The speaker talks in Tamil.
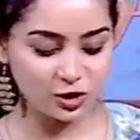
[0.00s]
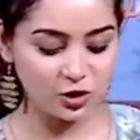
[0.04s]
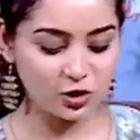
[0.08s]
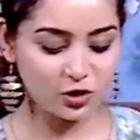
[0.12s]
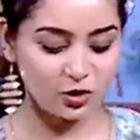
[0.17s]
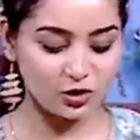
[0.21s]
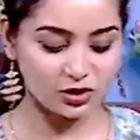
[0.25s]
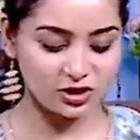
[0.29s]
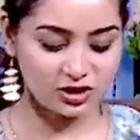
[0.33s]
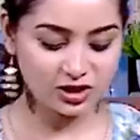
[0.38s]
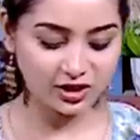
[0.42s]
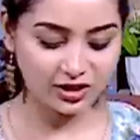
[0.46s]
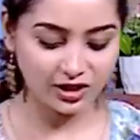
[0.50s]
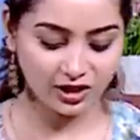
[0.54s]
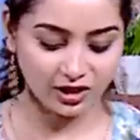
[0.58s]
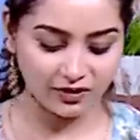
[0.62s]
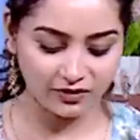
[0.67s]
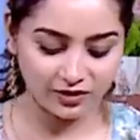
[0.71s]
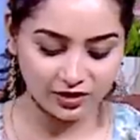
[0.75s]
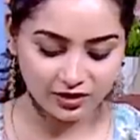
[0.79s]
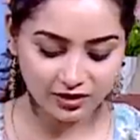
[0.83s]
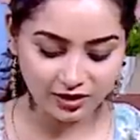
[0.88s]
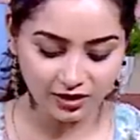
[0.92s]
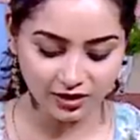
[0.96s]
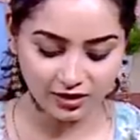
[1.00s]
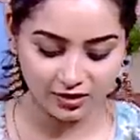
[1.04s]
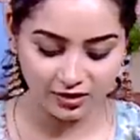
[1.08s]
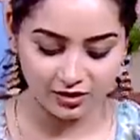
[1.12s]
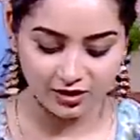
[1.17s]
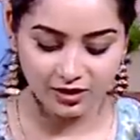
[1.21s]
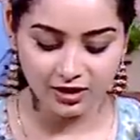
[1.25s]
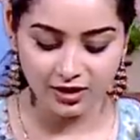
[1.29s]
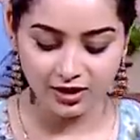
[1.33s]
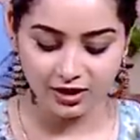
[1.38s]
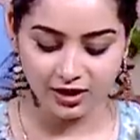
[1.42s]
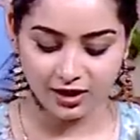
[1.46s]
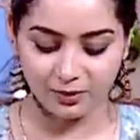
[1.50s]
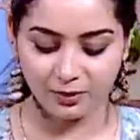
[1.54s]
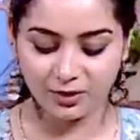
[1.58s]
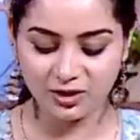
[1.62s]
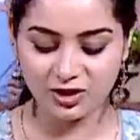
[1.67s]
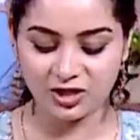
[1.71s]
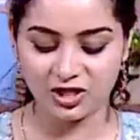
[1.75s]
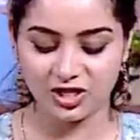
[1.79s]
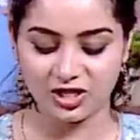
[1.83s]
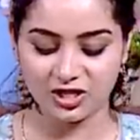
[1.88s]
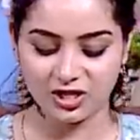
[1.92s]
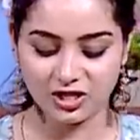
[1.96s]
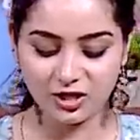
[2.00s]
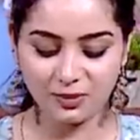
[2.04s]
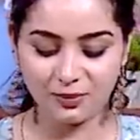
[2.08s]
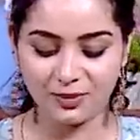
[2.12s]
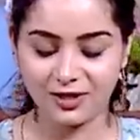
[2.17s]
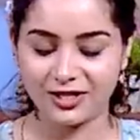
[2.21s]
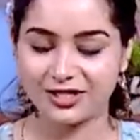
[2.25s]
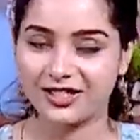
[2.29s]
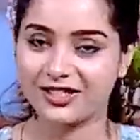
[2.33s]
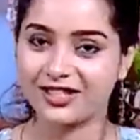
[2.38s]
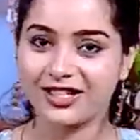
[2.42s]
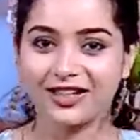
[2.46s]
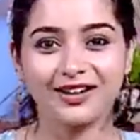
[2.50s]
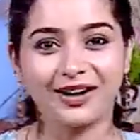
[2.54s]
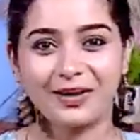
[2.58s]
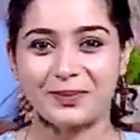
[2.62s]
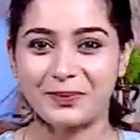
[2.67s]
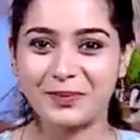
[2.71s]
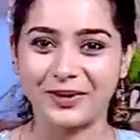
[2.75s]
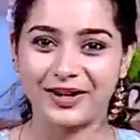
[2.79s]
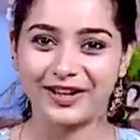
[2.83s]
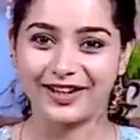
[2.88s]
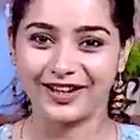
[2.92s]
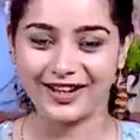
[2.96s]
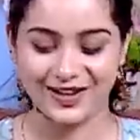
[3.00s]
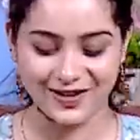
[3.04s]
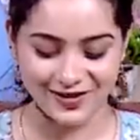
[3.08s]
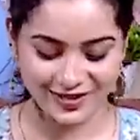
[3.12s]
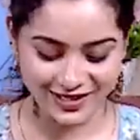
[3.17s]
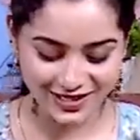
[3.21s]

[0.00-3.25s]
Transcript: ஸோ சிக்கனை வந்து நம்ம சின்ன சின்ன பீசஸாக கட் பண்ணிக்கலாம்